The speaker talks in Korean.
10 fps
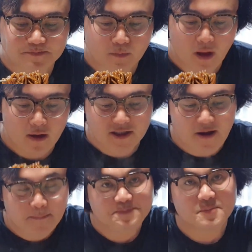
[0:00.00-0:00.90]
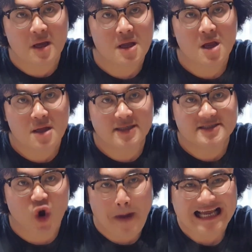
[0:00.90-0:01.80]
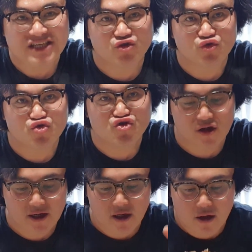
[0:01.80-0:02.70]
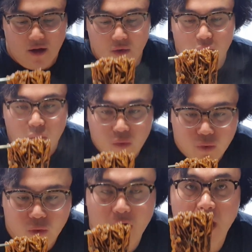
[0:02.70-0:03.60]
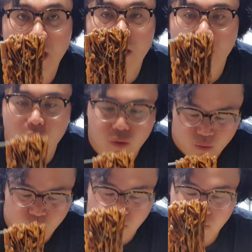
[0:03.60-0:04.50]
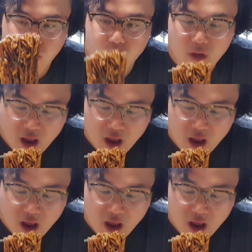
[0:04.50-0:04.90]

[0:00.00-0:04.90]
후, 후, 강추 정말 강추 후, 불어가지고